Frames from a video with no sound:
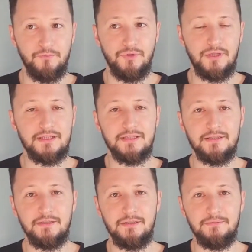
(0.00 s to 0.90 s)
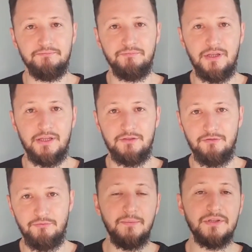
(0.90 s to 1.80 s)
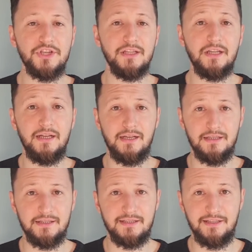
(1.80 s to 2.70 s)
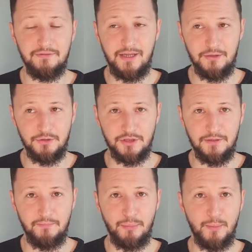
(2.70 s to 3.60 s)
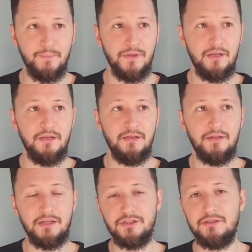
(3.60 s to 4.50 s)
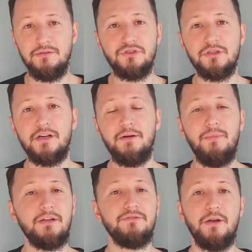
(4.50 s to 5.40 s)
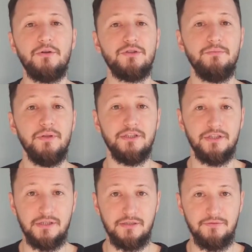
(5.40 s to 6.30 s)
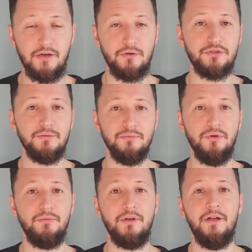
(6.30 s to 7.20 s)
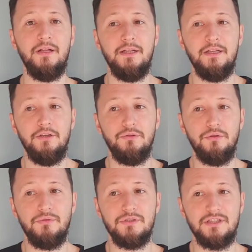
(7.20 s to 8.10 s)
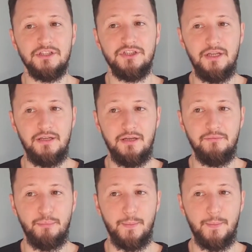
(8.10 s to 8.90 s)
у нас э, есть эмоциональная составляющая. И даже если у человека Марс в хорошем положении, в хорошем доме, то его сожжение,